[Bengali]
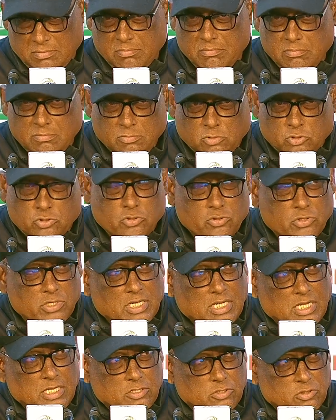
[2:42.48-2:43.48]
নিজের
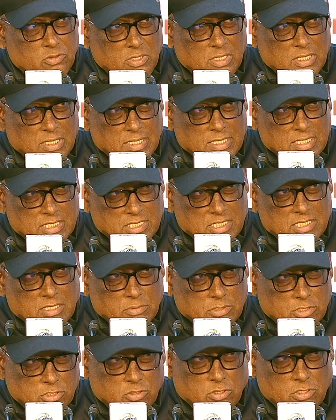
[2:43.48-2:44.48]
মতো করে খেলতো
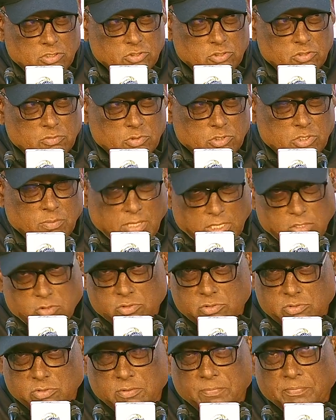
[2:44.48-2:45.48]
সেটা আমাদের দলের জন্য মধ্যে
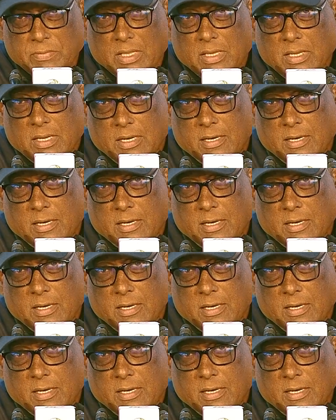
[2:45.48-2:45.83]
ভালো হতো